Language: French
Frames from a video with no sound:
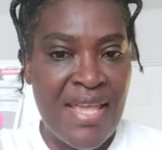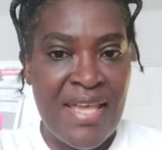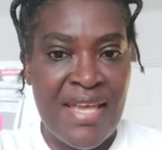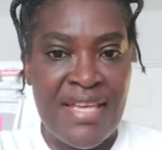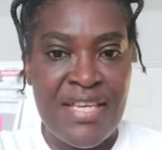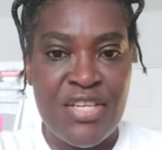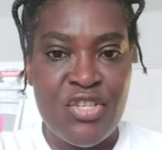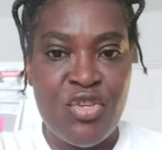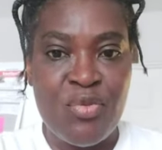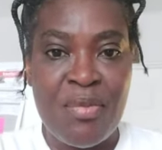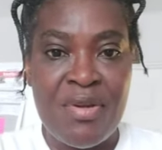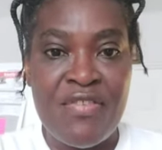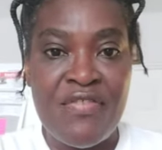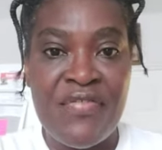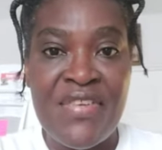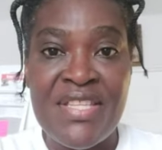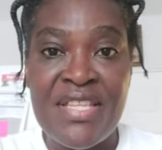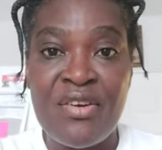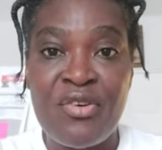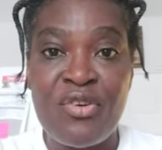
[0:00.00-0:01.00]
et je
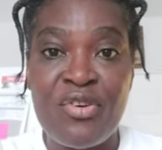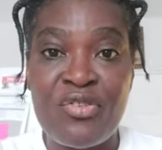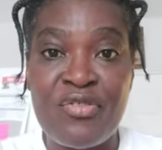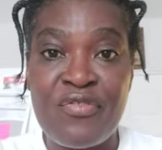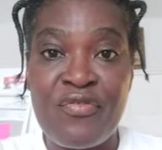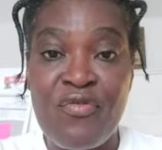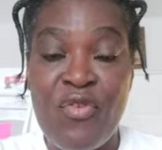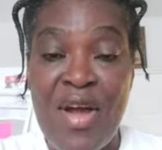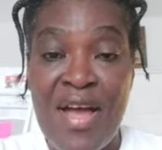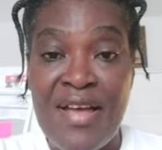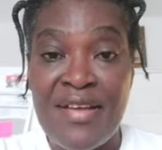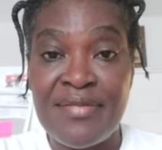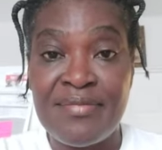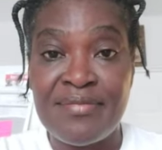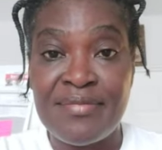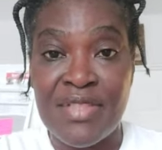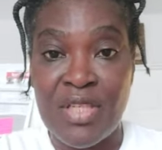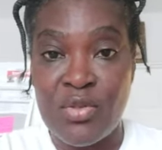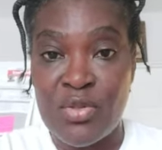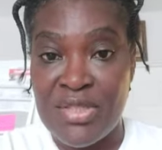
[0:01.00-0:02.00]
m'invite encore une fois
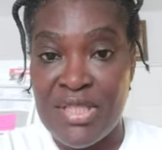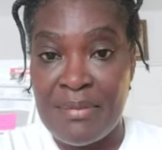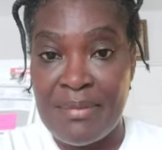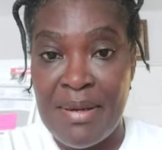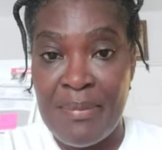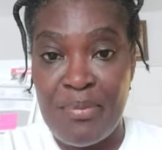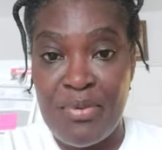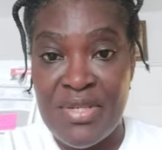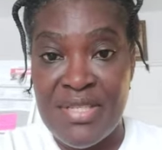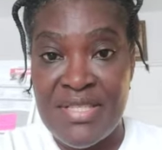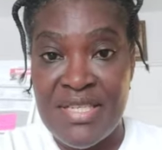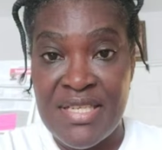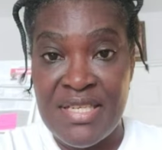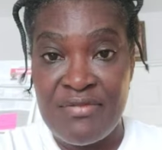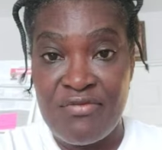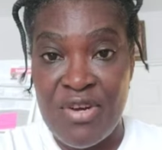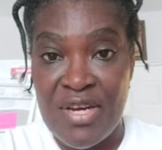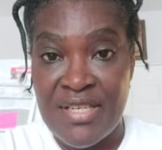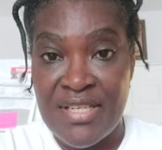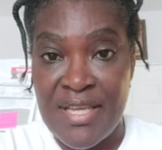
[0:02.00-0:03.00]
dans le débat politique
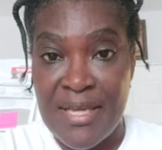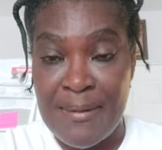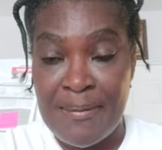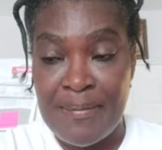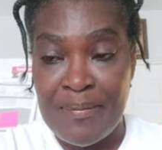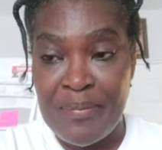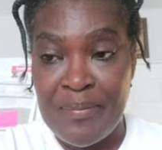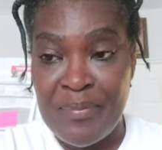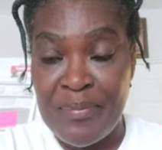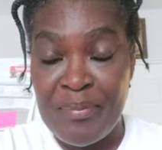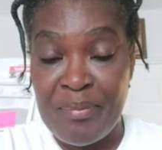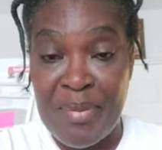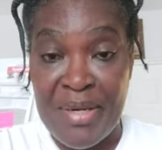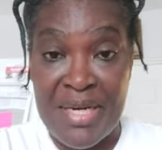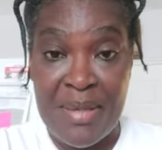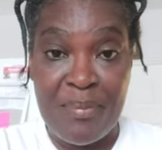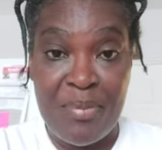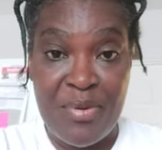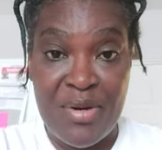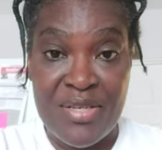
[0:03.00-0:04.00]
ivoirien par
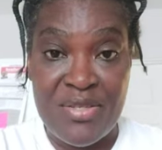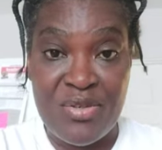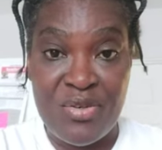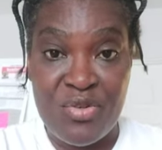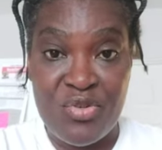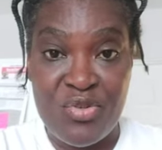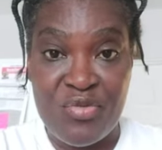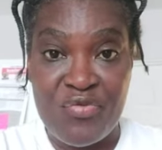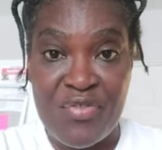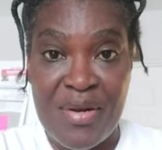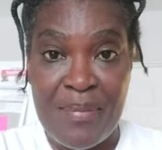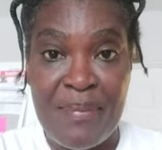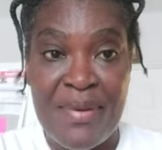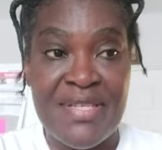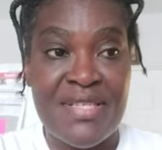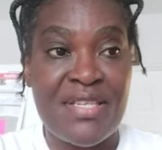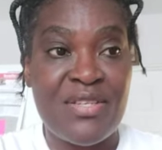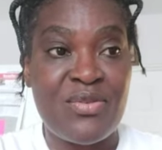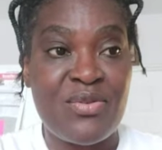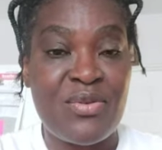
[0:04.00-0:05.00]
rapport à ce que je vois
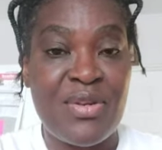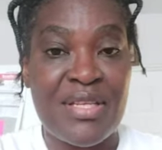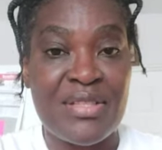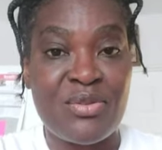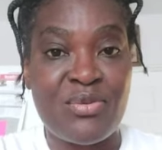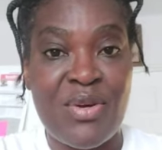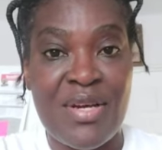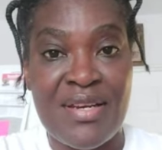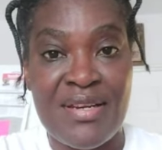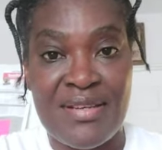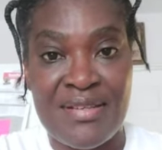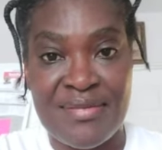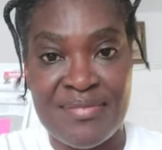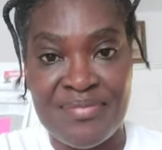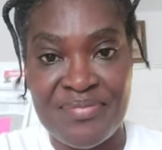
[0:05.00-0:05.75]
passer sur la toile.